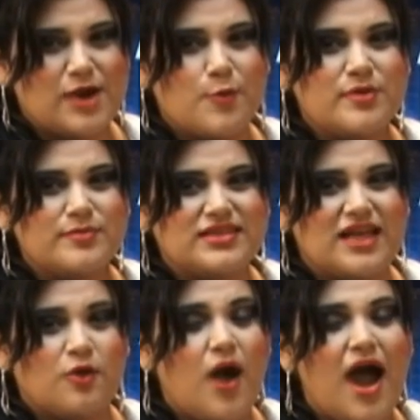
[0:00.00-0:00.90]
y tendrá como
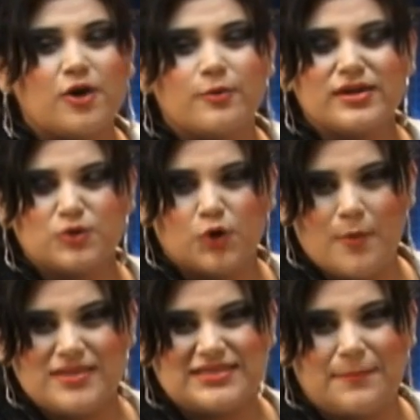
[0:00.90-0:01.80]
invitado a Roberto
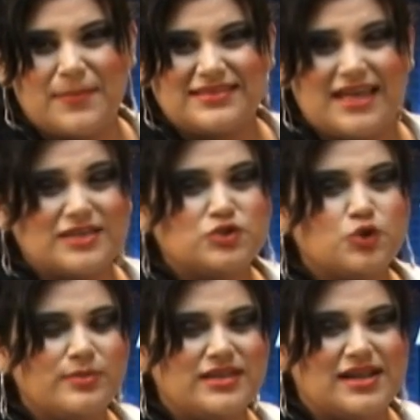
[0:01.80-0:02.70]
Gómez Zapata,
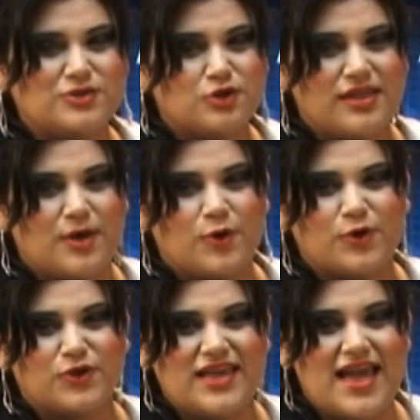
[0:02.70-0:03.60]
subdirector de
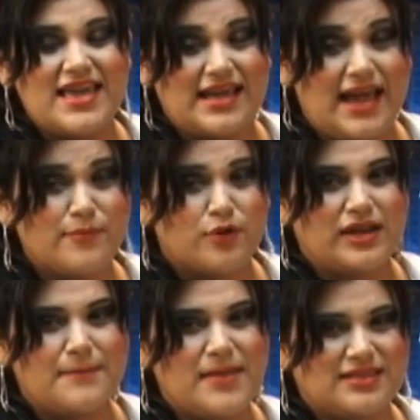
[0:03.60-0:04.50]
Ecología y
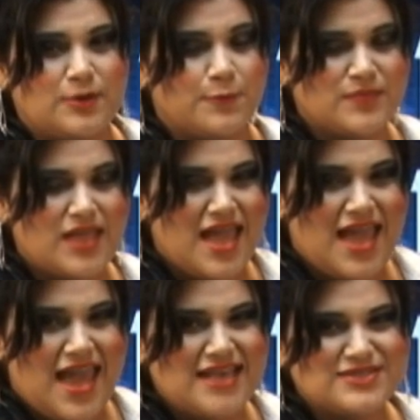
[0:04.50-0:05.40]
Cambio Climático.
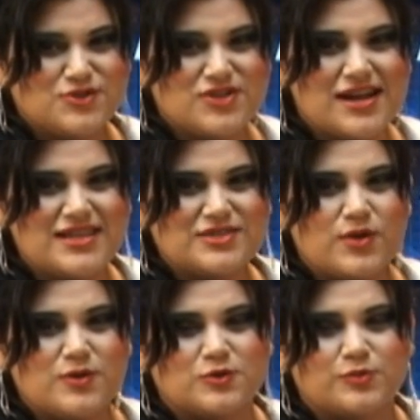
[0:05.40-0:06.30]
Estos y el
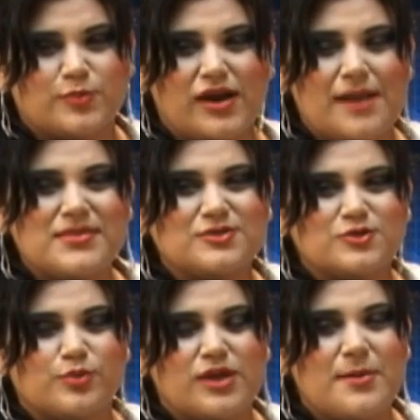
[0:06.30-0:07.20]
resto de nuestros programas
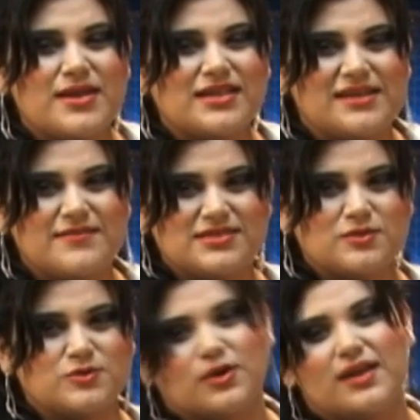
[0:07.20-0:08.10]
los podrá ver a
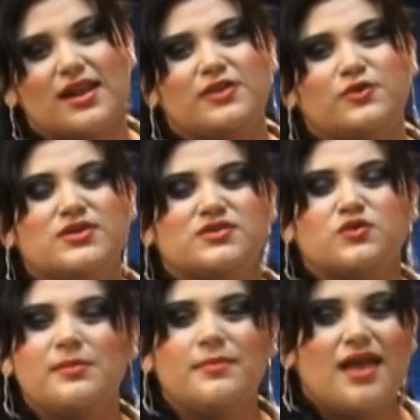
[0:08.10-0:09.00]
través de nuestro canal en
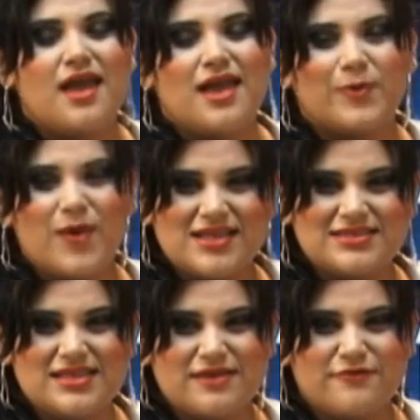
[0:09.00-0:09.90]
Ustream, el cual
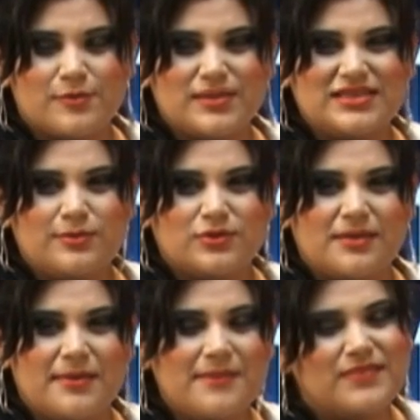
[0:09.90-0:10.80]
es Líder
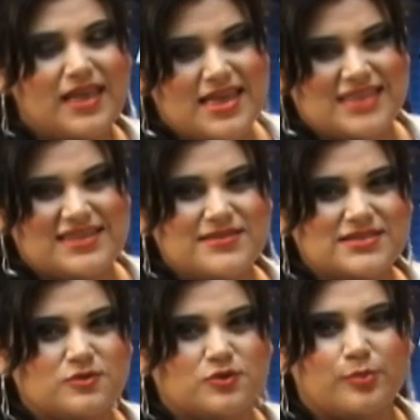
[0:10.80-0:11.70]
Informativo TV, y a
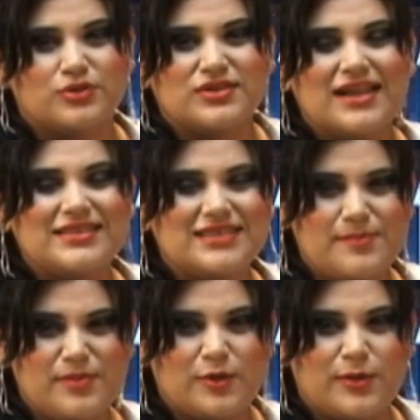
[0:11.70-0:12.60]
través de nuestro portal
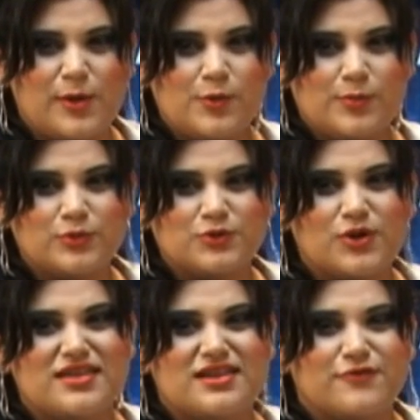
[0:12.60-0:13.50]

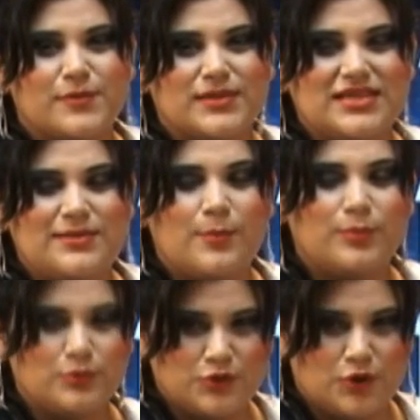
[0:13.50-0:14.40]

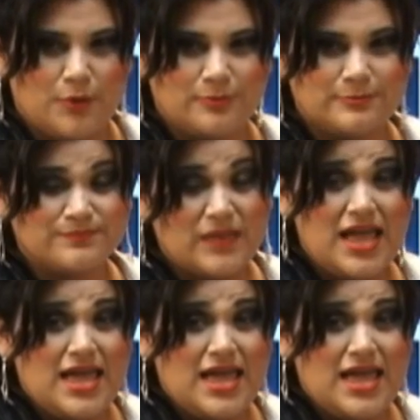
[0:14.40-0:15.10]
www.liderinformativo.com.